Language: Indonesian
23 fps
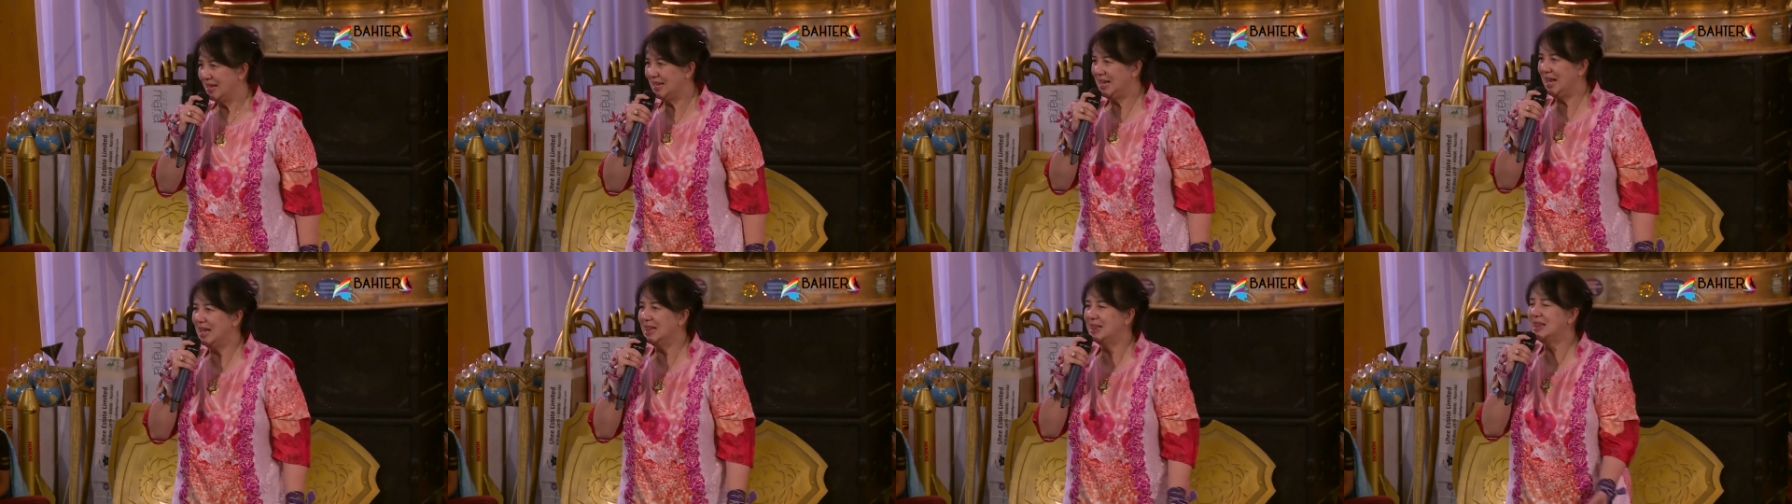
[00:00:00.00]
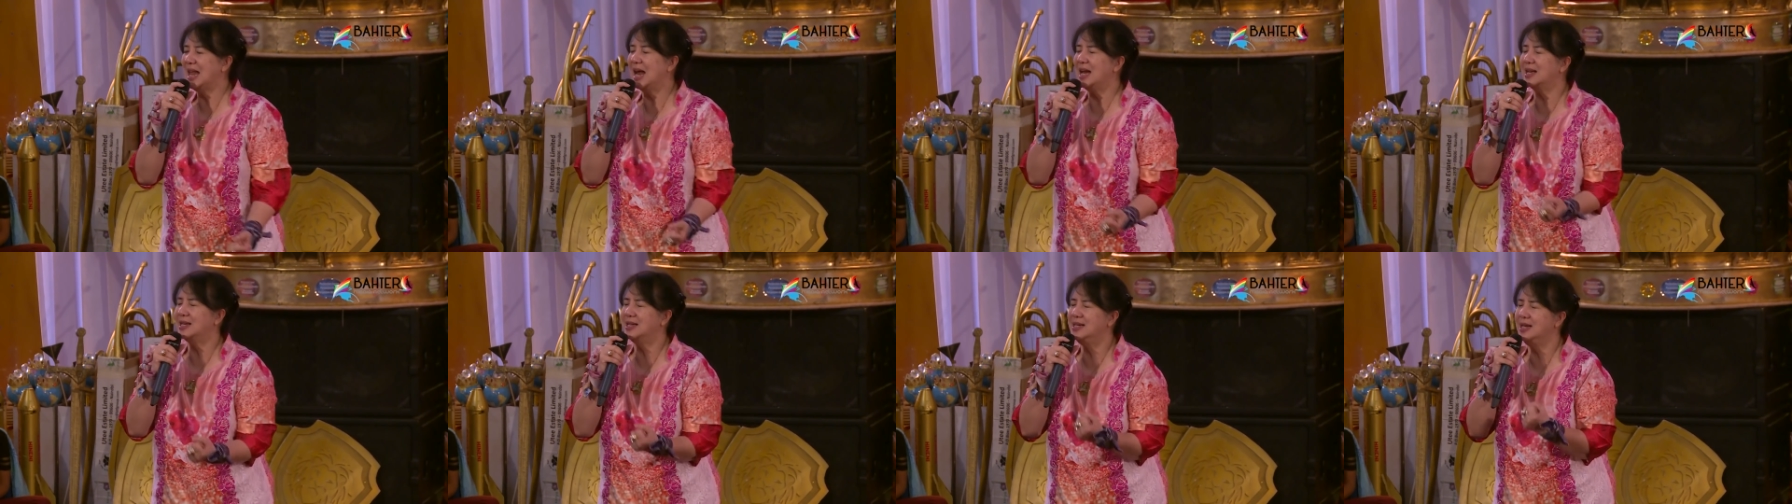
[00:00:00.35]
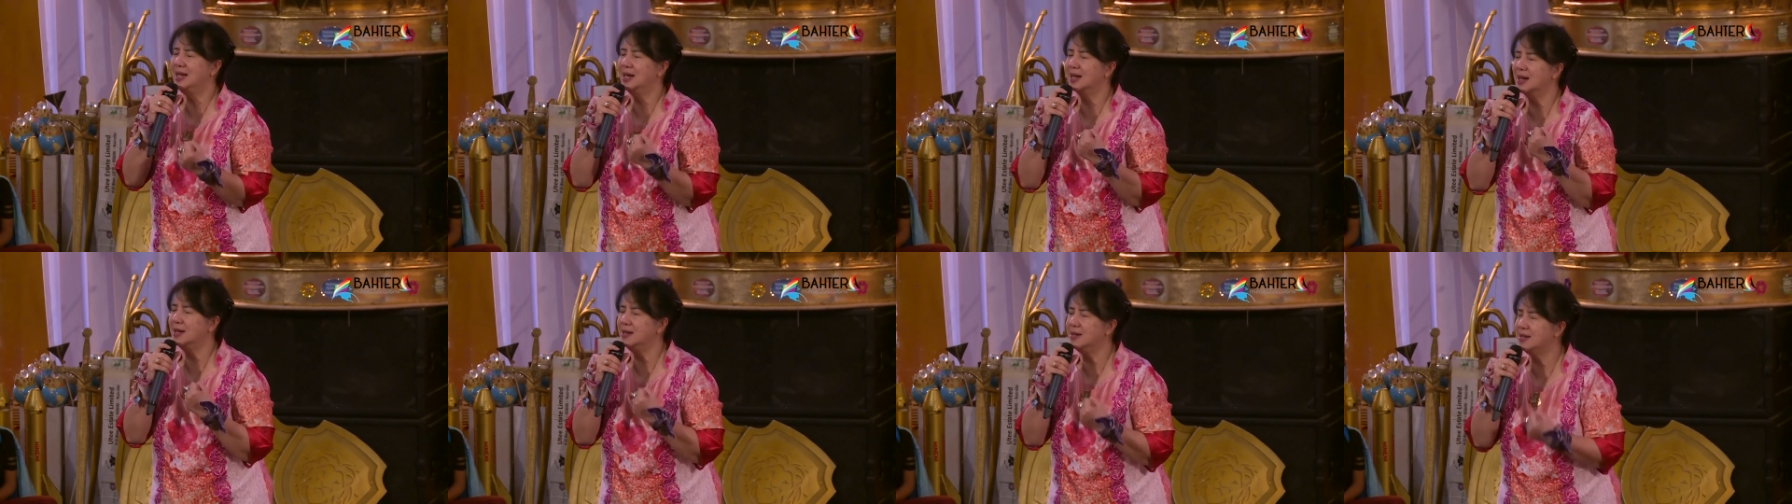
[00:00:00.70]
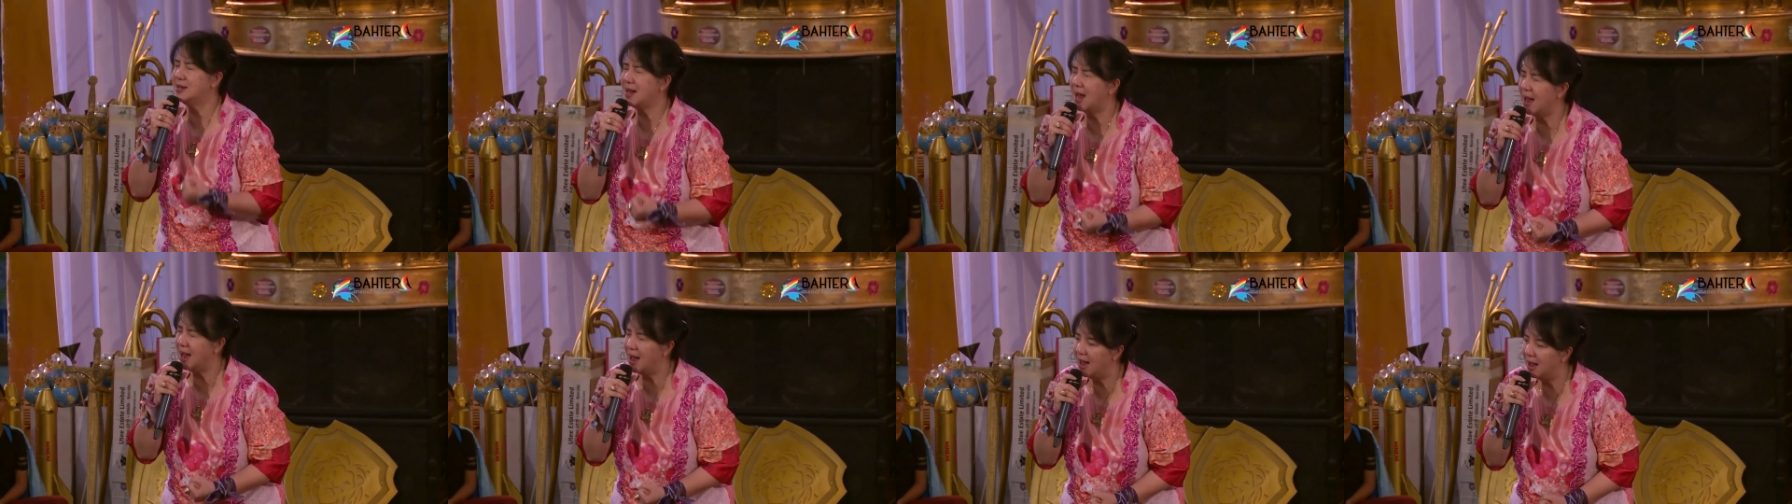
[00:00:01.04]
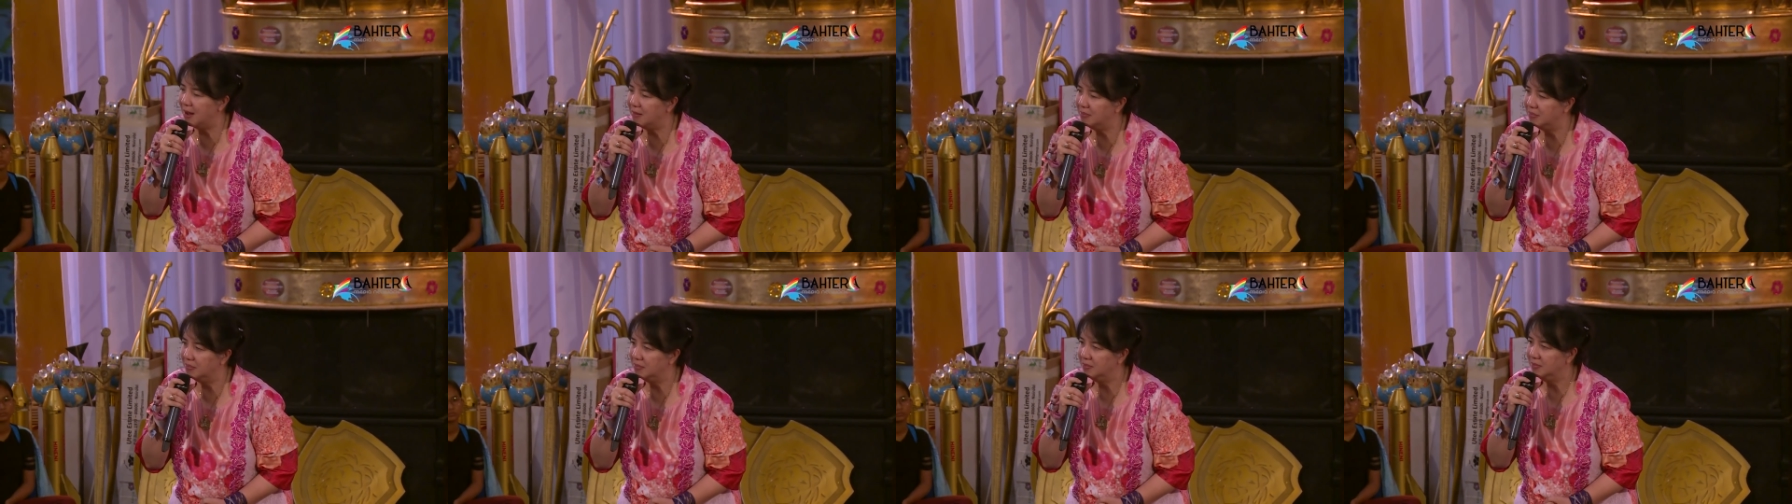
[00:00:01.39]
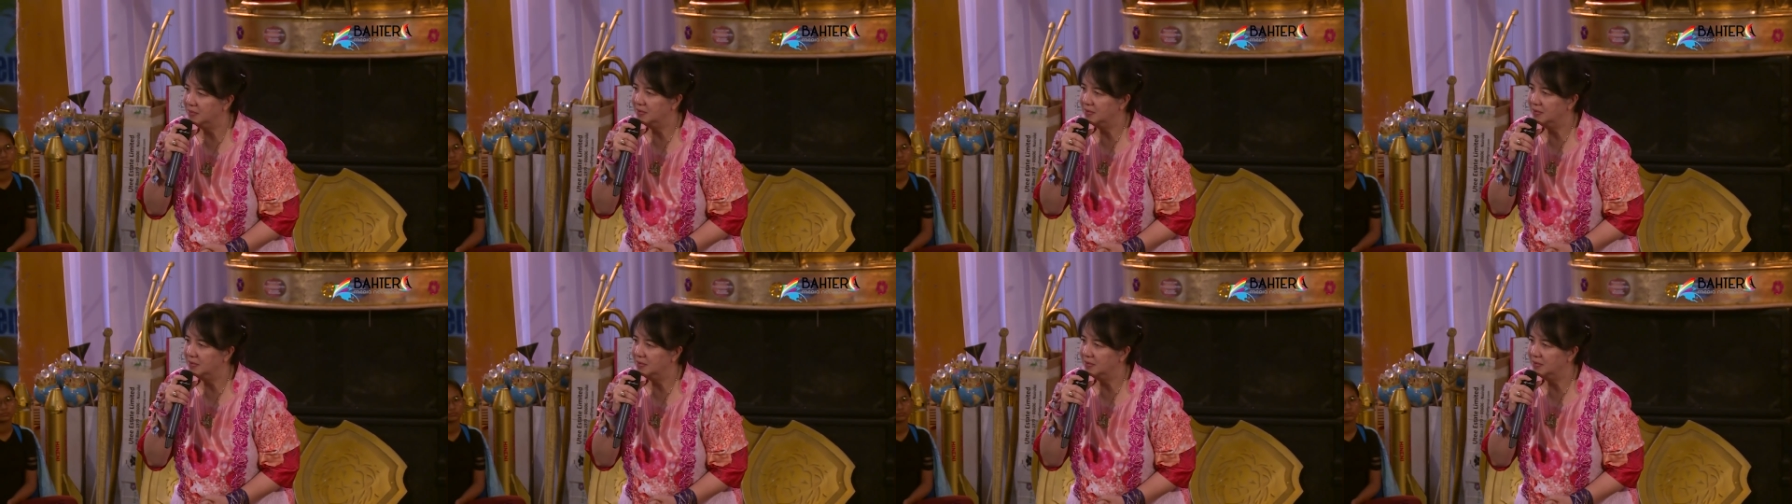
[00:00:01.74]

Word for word: Kita direndam.